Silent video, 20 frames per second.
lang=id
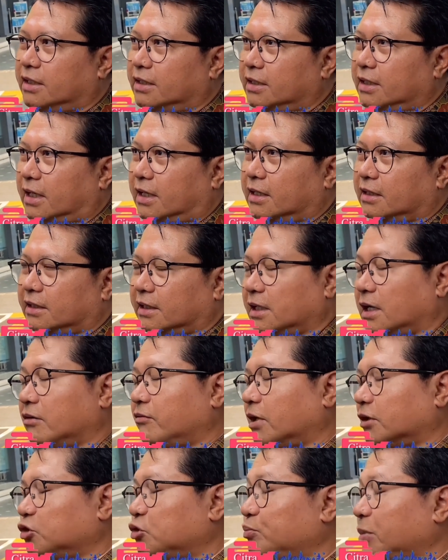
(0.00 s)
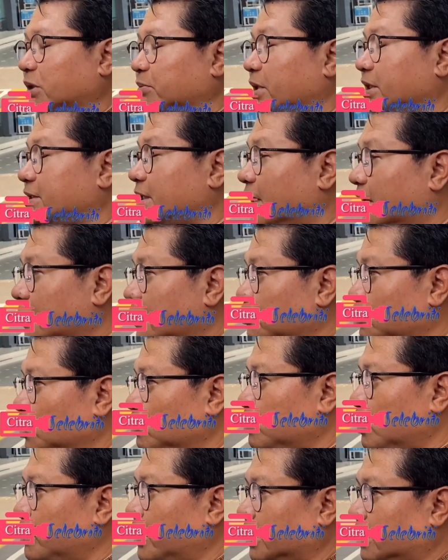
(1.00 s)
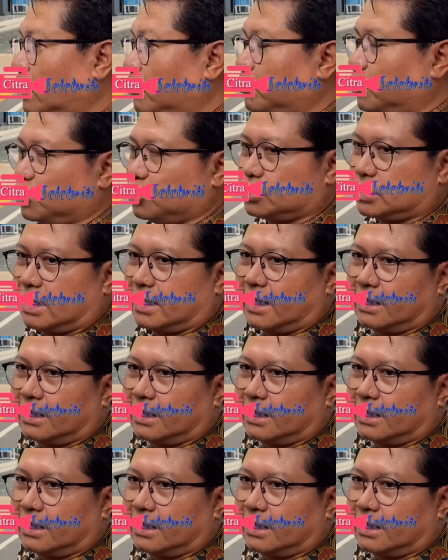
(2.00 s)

ini ada tenggang waktu 14 hari untuk pemberitahuan putusan.